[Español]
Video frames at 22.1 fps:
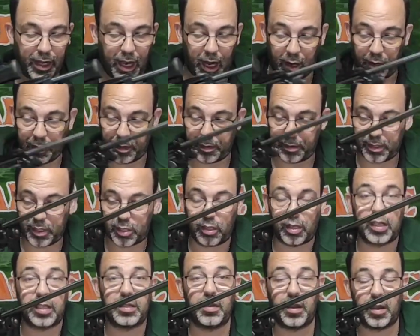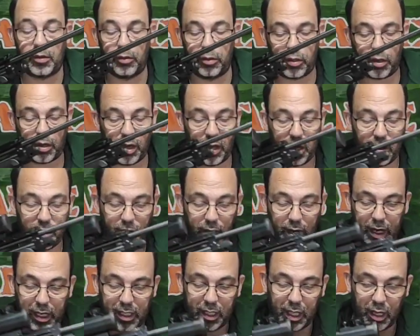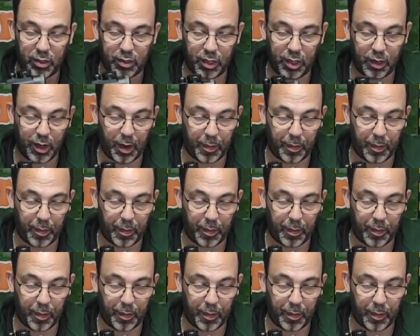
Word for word: ya lo habéis visto que se va con tornillo, este nos da